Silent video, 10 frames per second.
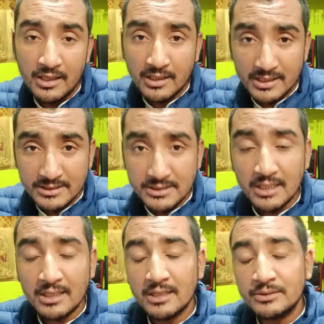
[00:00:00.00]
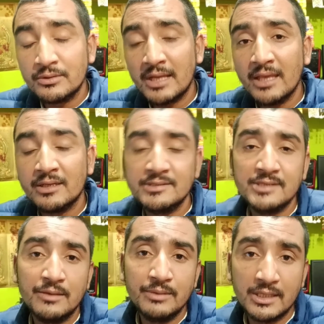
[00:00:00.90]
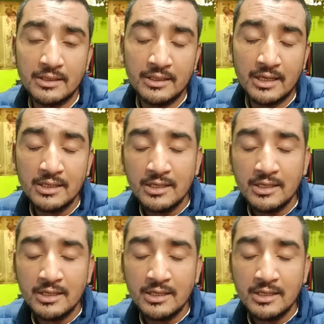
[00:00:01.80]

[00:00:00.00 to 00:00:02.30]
अगर अच्छा लगा तो लाइक और शेयर भी कर देना